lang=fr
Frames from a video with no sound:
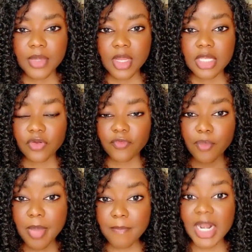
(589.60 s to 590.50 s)
ça ne
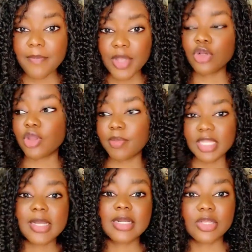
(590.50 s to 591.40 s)
vaut même pas la peine de te
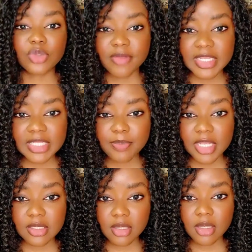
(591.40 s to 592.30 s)
mettre en relation avec cette
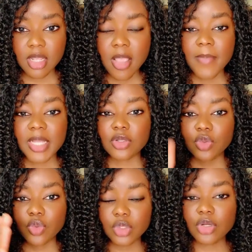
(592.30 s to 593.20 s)
personne. Parce
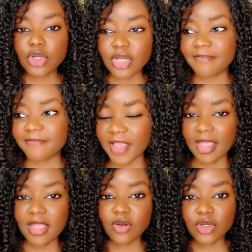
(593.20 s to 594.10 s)
que tout ce que tu as
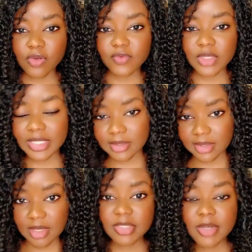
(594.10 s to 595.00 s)
fait lorsque vous étiez
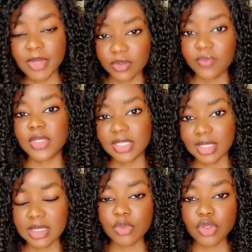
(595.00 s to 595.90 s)
ensemble, c'est parce que vous
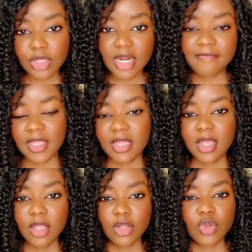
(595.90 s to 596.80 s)
étiez ensemble que tu l'as fait.
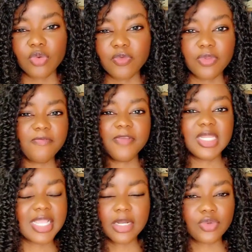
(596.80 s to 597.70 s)
Donc, de
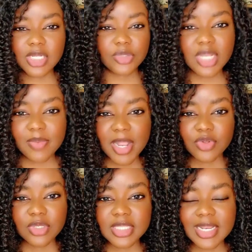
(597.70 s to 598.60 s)
venir calculer sur les
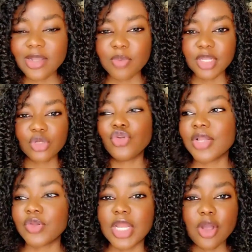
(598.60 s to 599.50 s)
plateaux de télé combien tu
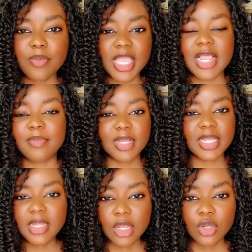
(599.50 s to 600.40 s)
lui as donné, combien elle a
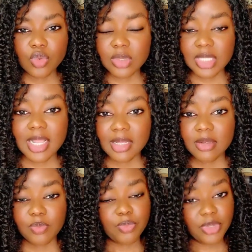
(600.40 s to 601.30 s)
pris, tout ça là,
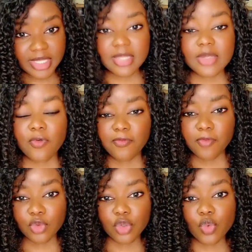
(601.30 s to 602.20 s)
peut-être qu'au
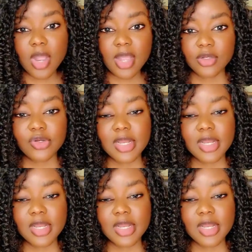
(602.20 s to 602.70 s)
fond de toi, tu ne